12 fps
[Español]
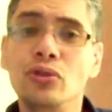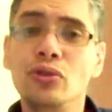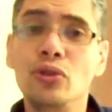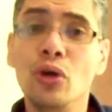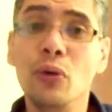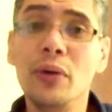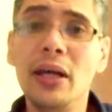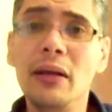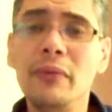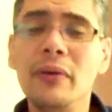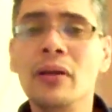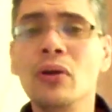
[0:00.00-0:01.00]
Yo vi
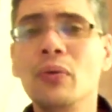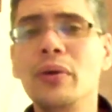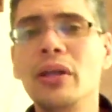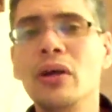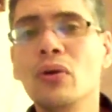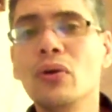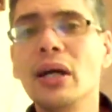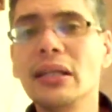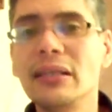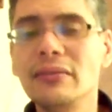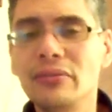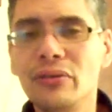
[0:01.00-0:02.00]
los videos con
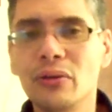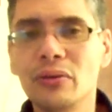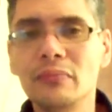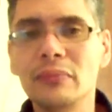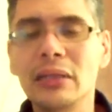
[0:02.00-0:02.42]
atención